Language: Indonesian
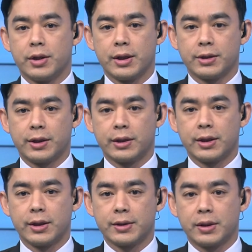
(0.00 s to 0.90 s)
Para
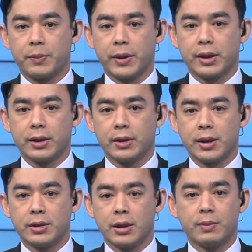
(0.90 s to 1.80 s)
Sekretaris TPN
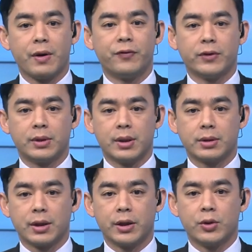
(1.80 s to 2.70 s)
Ganjar Mahfud
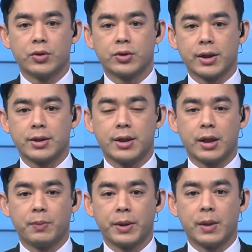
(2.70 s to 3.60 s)
sekaligus
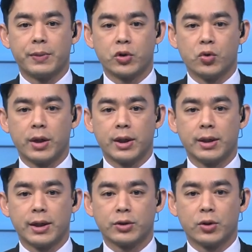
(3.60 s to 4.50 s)
Sekjen PD
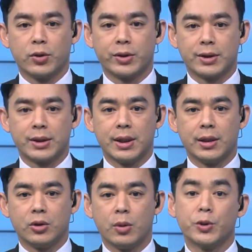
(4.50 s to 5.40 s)
Perjuangan Hasto
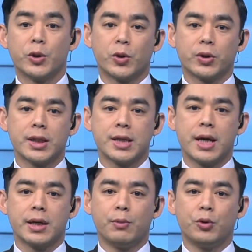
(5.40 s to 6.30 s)
Kristianto menyoroti
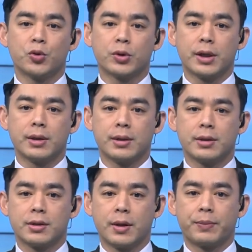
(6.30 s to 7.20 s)
gaya belusukan
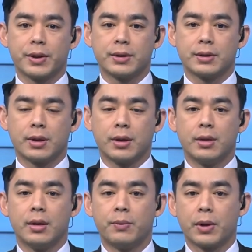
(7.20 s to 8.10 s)
Capres
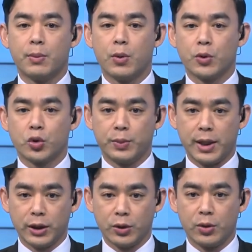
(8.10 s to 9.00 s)
Prabowo
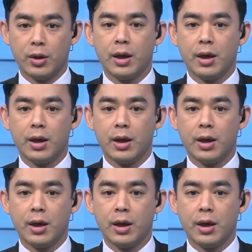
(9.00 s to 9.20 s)
Subianto.